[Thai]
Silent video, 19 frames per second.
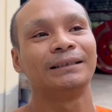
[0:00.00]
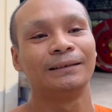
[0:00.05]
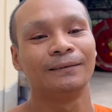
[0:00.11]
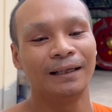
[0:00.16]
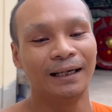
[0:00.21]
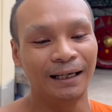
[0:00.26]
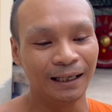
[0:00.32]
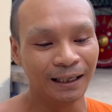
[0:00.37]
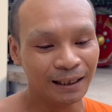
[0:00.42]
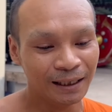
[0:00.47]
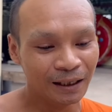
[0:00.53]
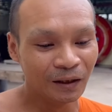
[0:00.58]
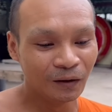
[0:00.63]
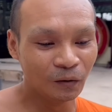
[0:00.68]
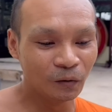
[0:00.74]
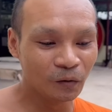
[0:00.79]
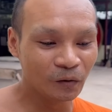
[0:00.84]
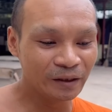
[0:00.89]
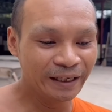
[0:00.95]
คือว่า
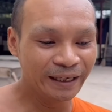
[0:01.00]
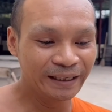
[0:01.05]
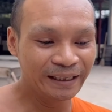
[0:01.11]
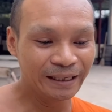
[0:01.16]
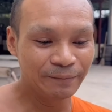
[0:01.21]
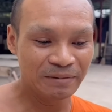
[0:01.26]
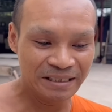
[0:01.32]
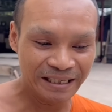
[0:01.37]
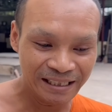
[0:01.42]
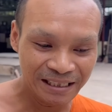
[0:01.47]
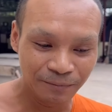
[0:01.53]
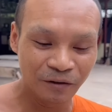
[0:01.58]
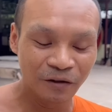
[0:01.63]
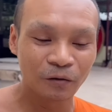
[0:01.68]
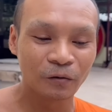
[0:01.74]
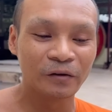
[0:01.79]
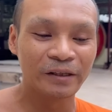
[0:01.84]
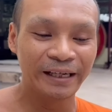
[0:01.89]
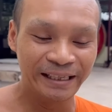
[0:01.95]
โรงเย็นเนี่ยไม่ใช่เฉ
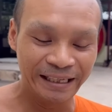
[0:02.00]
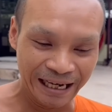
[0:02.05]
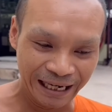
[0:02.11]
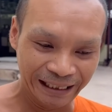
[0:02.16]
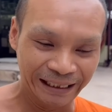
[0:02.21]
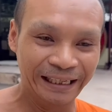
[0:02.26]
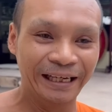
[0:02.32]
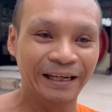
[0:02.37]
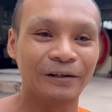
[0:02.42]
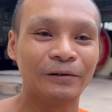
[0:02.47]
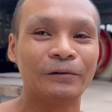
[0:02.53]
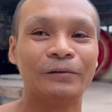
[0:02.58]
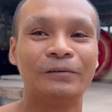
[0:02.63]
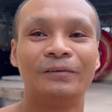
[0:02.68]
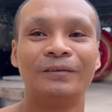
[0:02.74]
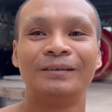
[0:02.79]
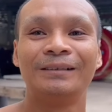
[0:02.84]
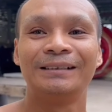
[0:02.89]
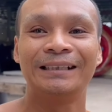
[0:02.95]
พาะโรงเย็นอย่างเดียว
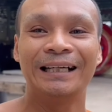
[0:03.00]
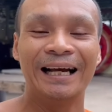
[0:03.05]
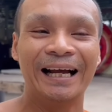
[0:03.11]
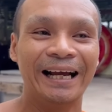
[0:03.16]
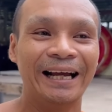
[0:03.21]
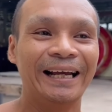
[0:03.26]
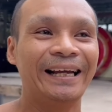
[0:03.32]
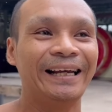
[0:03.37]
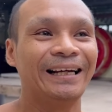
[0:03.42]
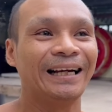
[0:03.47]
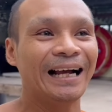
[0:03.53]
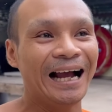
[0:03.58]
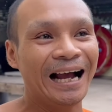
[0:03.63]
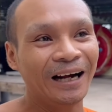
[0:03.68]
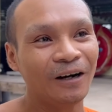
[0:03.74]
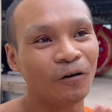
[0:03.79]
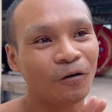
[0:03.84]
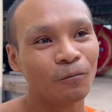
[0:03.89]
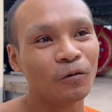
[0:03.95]
ใช่ค่า
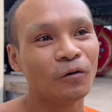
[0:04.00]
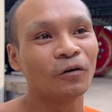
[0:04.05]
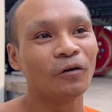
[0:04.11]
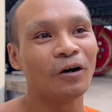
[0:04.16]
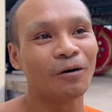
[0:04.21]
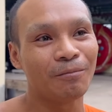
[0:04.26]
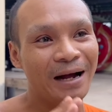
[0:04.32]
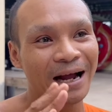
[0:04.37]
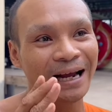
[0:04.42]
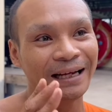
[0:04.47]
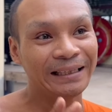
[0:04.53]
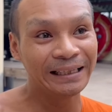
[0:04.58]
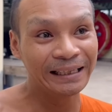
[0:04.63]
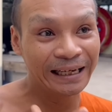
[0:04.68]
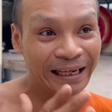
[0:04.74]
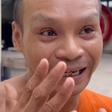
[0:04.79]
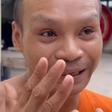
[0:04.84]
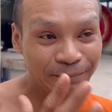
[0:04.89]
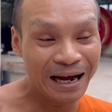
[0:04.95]
ดอกไม้ที่
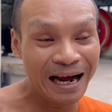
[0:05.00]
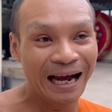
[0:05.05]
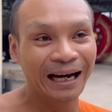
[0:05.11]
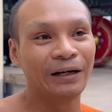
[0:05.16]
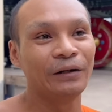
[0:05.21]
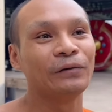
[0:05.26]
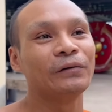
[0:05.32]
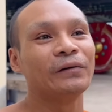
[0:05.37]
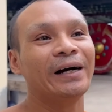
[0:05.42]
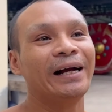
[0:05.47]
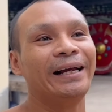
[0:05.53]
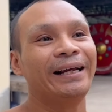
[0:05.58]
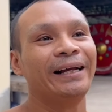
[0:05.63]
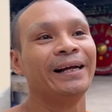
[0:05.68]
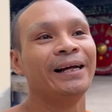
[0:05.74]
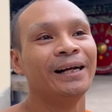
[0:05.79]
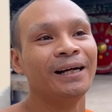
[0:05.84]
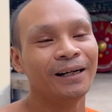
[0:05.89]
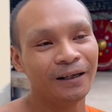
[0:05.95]
ในบ้านด้วย
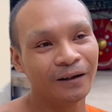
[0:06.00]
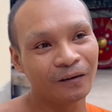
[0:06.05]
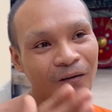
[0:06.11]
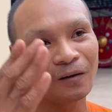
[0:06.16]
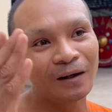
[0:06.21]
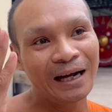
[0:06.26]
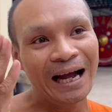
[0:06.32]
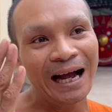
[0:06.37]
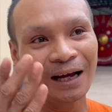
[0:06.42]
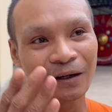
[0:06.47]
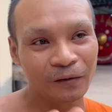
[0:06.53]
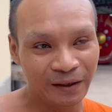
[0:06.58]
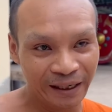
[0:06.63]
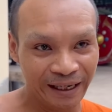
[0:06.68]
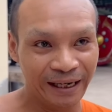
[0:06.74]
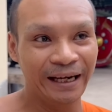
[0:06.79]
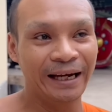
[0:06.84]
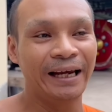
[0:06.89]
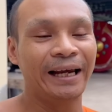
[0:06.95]
แล้วก็ค่ารถ
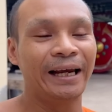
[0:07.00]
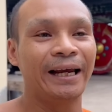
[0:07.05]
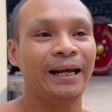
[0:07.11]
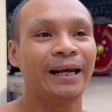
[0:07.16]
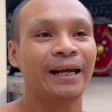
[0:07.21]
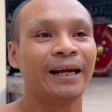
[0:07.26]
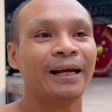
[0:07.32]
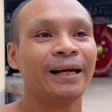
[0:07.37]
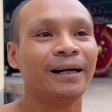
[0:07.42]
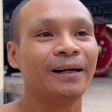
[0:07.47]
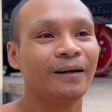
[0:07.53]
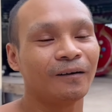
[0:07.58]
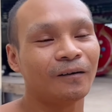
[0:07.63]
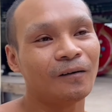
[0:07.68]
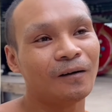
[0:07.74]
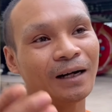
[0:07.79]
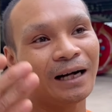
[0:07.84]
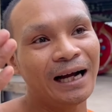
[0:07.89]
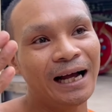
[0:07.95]
แห่แล้ว
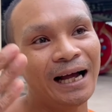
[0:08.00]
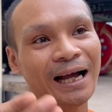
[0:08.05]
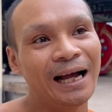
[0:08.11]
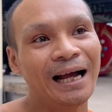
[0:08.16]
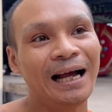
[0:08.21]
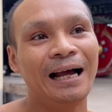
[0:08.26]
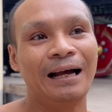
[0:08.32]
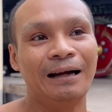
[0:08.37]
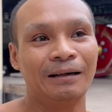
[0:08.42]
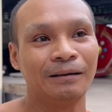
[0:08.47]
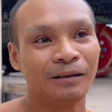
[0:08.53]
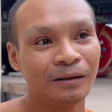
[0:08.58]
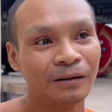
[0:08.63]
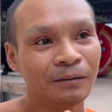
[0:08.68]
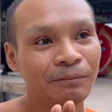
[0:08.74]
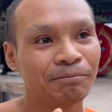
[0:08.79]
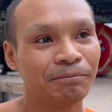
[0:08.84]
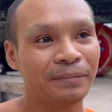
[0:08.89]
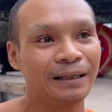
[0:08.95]
ก็ค่า
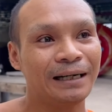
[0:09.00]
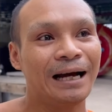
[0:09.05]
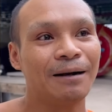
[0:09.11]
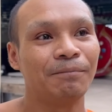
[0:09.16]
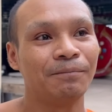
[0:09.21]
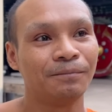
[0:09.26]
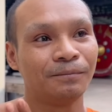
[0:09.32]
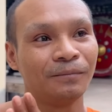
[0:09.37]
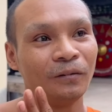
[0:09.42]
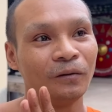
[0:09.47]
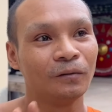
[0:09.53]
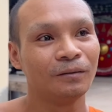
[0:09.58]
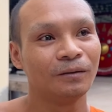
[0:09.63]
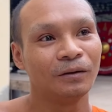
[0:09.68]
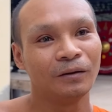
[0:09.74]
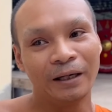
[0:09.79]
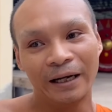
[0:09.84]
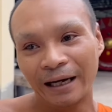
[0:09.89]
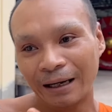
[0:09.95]
ประดับ
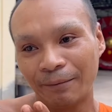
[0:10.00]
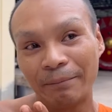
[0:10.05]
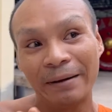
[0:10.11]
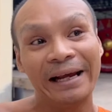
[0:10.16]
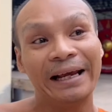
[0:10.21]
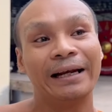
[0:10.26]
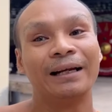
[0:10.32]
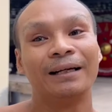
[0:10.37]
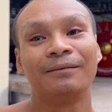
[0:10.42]
เม